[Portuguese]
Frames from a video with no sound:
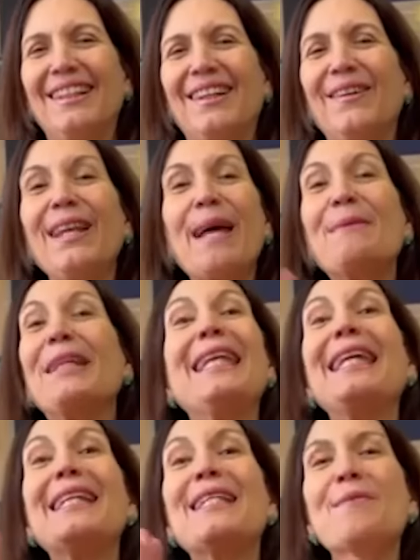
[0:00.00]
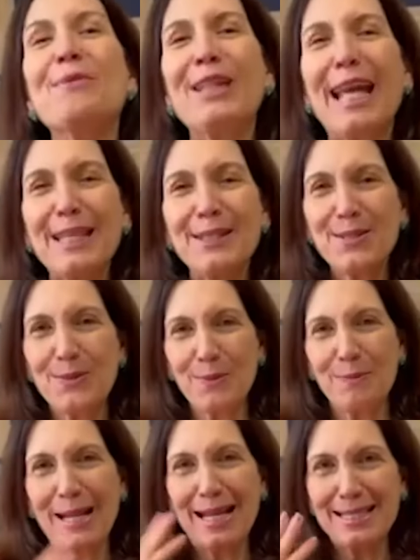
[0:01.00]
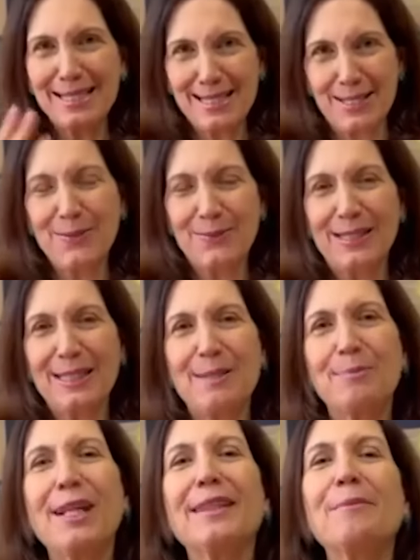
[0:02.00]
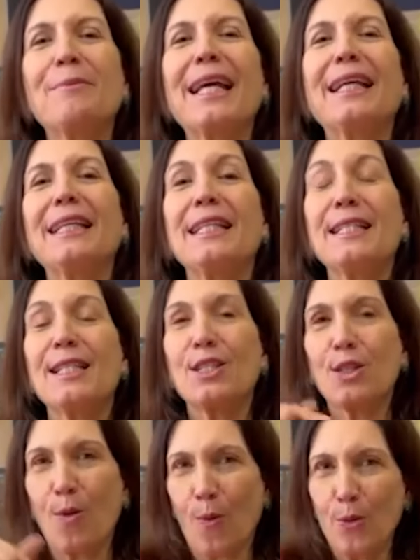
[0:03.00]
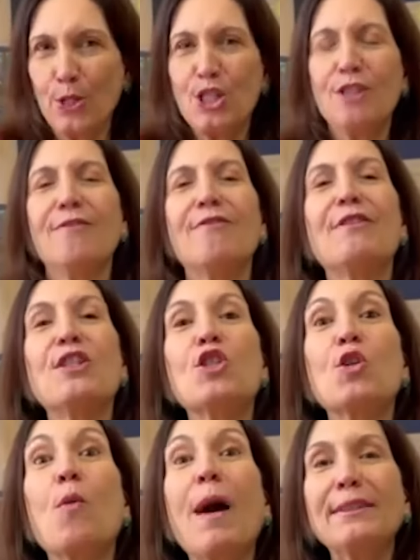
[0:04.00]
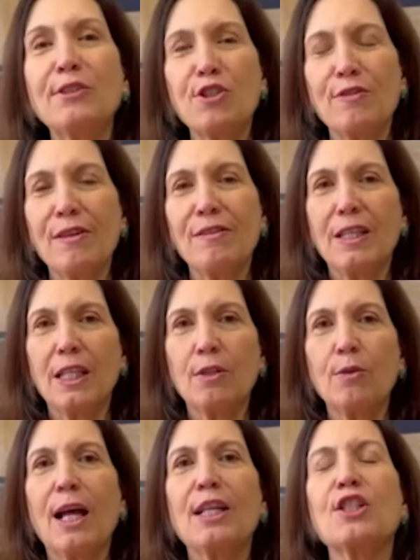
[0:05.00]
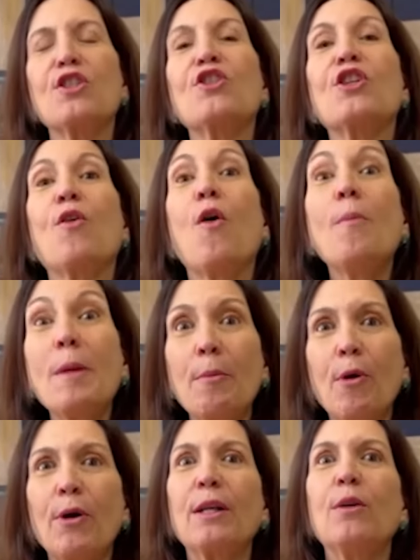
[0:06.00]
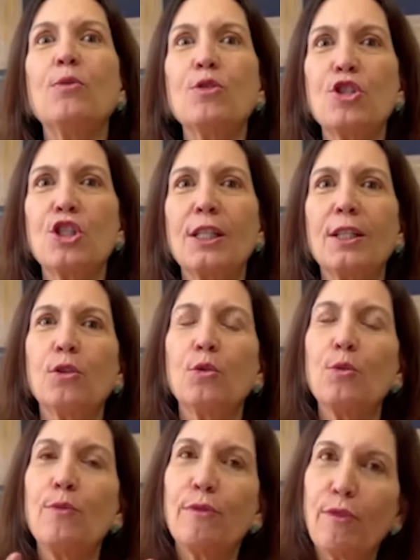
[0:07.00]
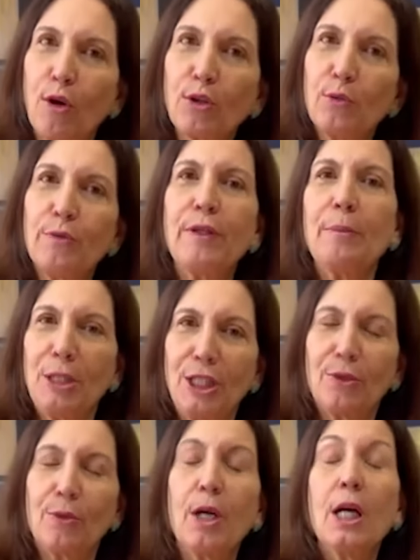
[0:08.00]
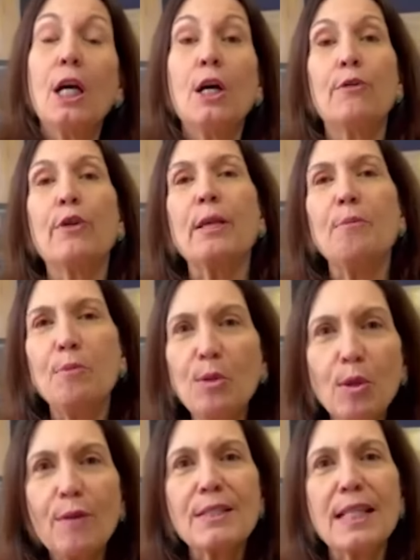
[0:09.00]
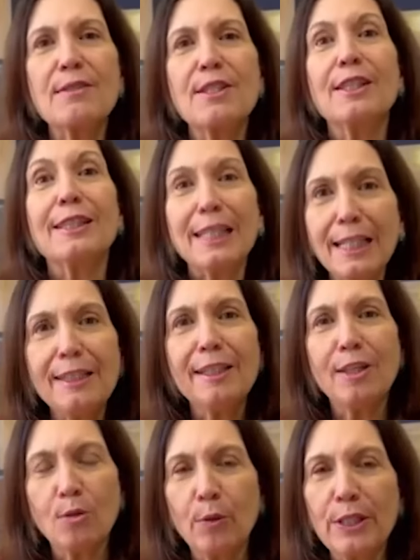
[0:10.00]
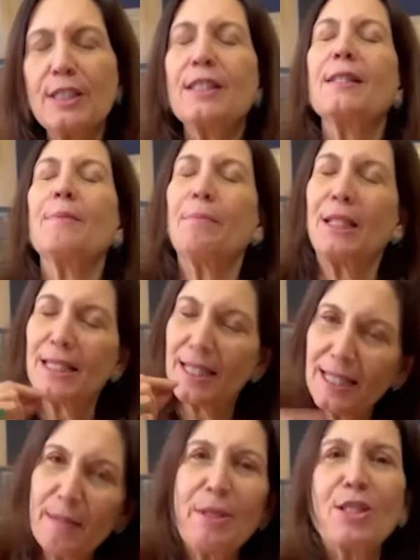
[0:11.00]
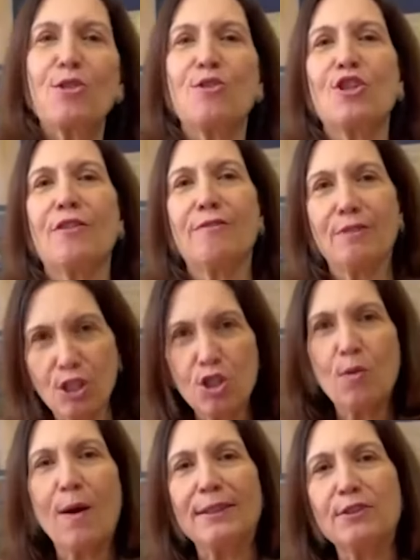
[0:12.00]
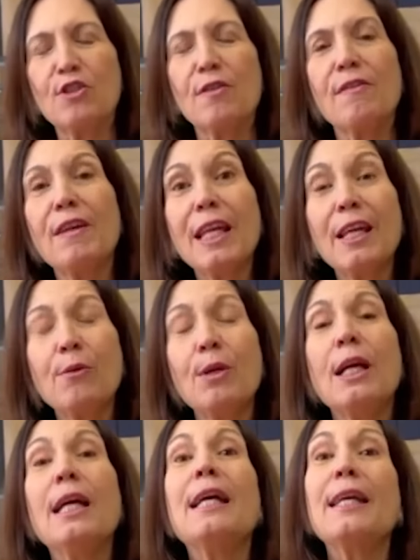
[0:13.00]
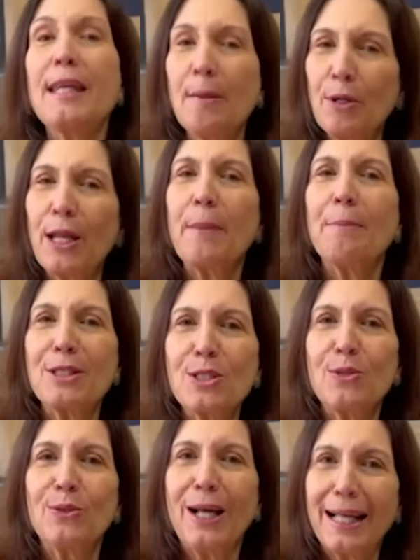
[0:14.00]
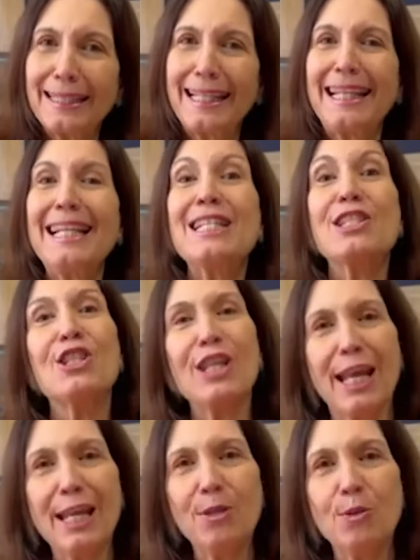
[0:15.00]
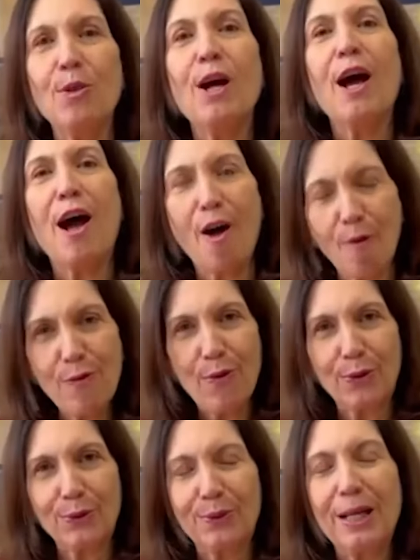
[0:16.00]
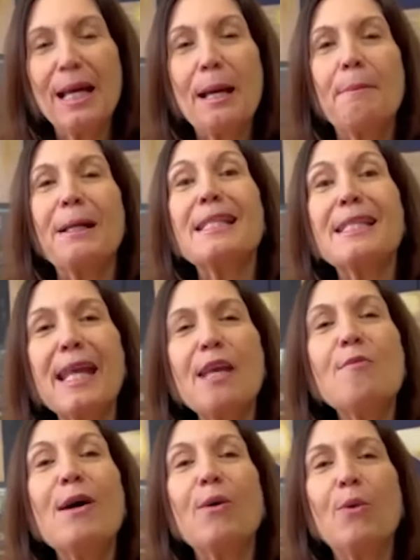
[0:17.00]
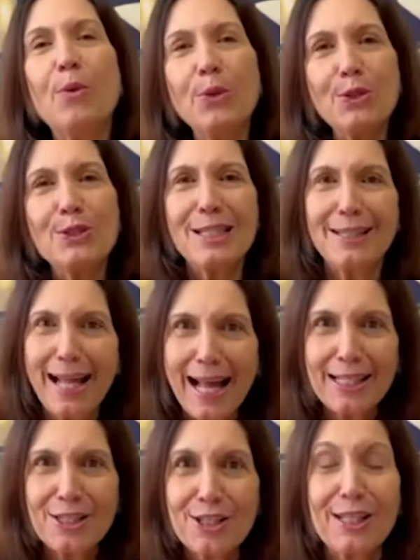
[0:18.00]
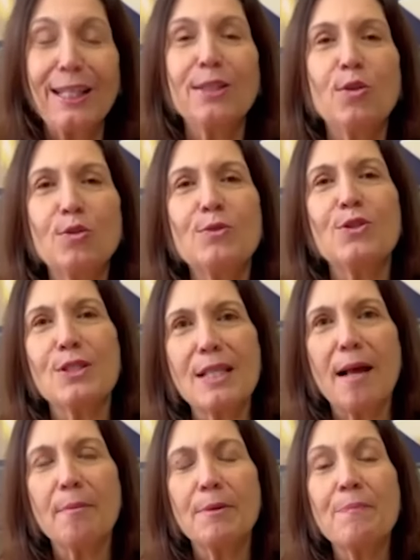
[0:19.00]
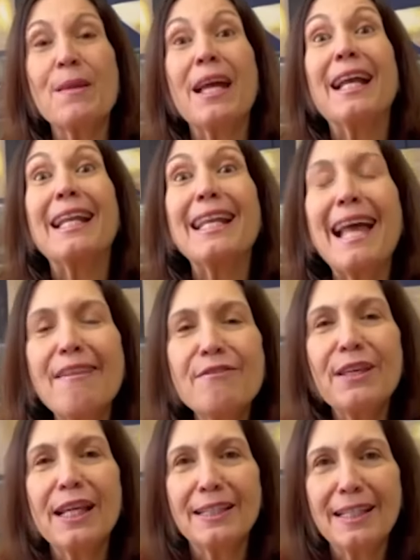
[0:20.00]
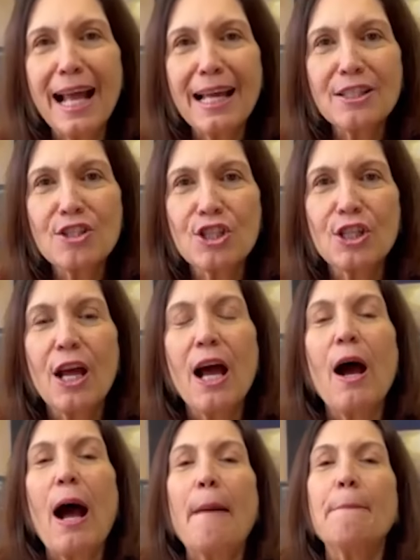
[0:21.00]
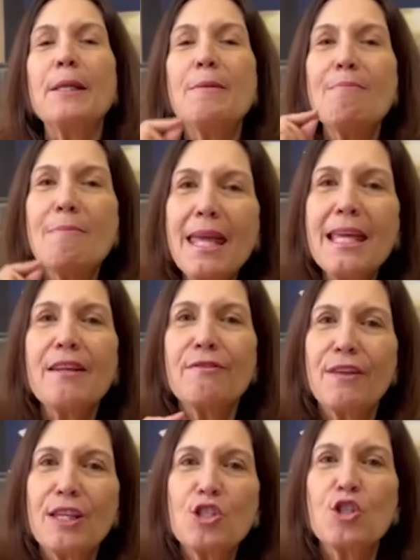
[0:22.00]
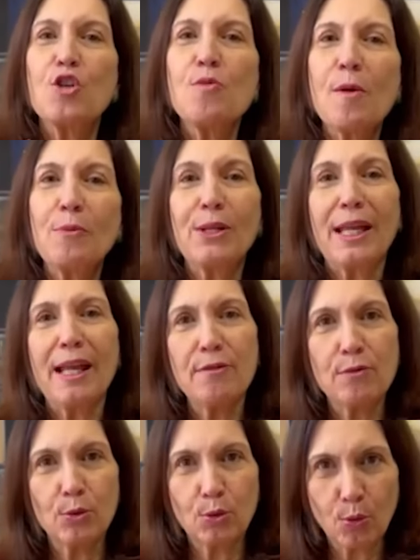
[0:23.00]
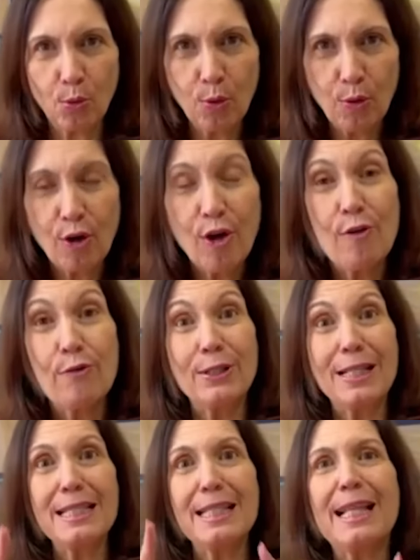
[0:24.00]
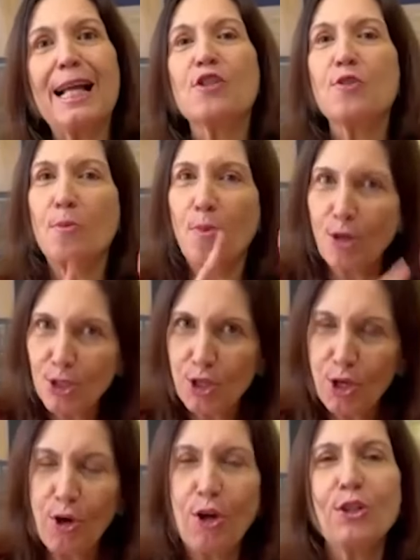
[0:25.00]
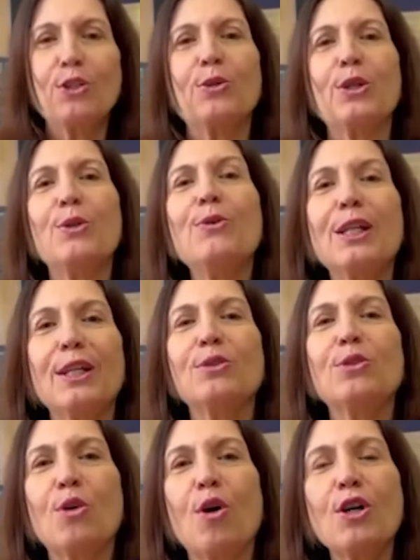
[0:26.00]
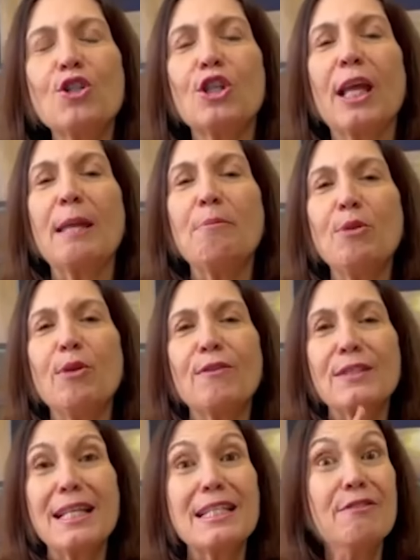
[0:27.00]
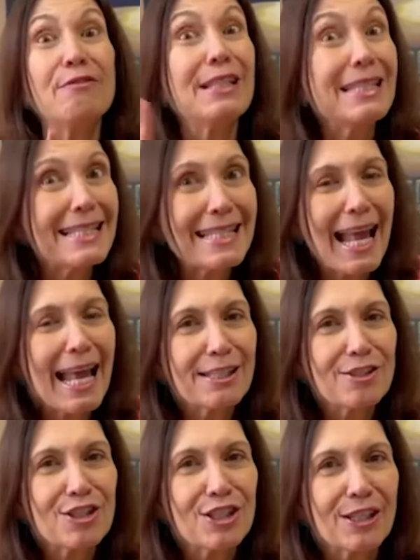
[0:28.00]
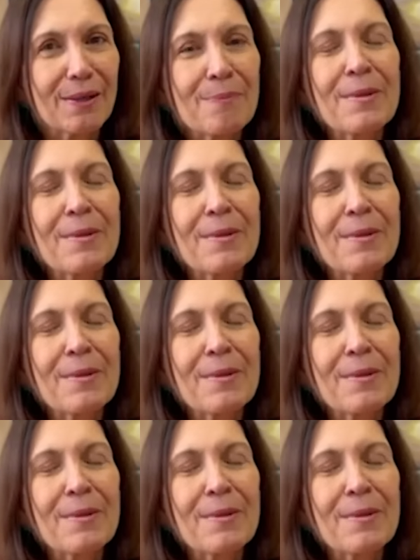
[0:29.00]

Olá meninas, mulheres do Brasil, aqui deputada Bia Kisses. Hoje, 24 de fevereiro, a gente comemora o dia do voto feminino. Foi em 1932, precisamente no dia 24 de fevereiro, que a mulher passou a ter direito ao voto. Mas tem uma curiosidade que nem todo mundo sabe. Na verdade, a primeira vez que uma mulher votou foi na cidade de Mossoró, no Rio Grande do Norte, em 1927